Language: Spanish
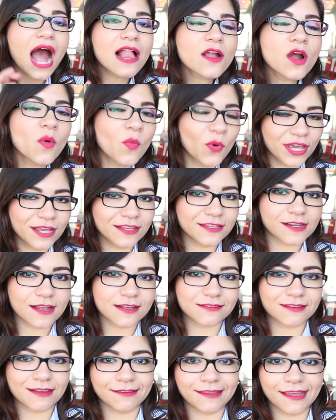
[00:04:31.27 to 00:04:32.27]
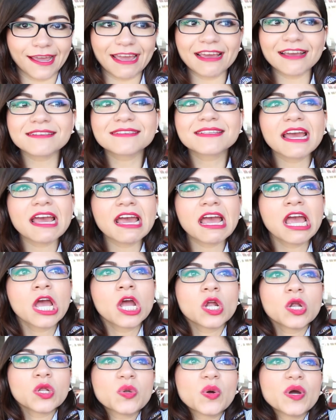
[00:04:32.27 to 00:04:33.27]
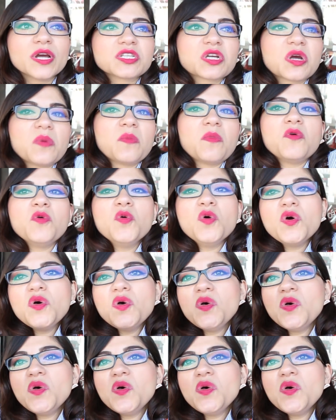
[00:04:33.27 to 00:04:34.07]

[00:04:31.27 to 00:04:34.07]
Algo muy interesante es que no es como, uh,